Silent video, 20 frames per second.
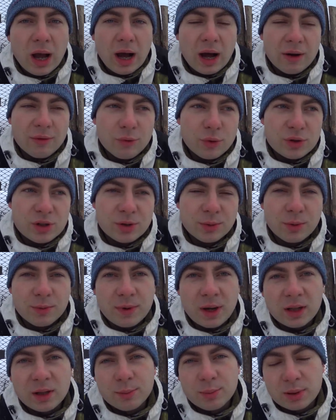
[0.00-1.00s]
а 8 у
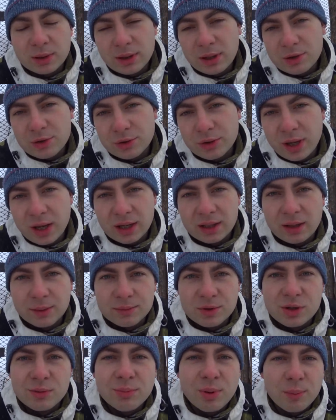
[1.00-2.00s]
меня на продажу, я их
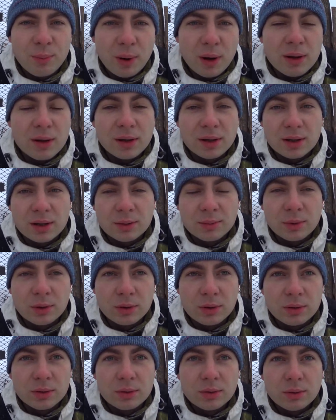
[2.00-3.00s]
там чем попало
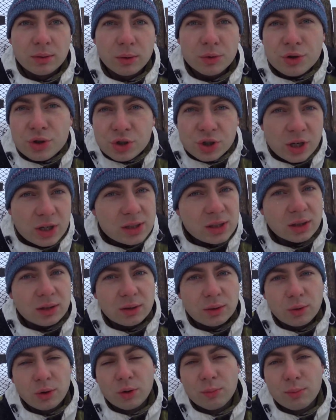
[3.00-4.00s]
кормлю. Очень часто
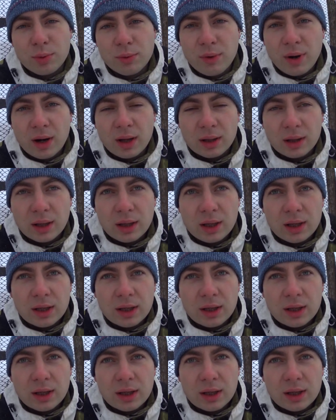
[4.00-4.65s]
такое бывает.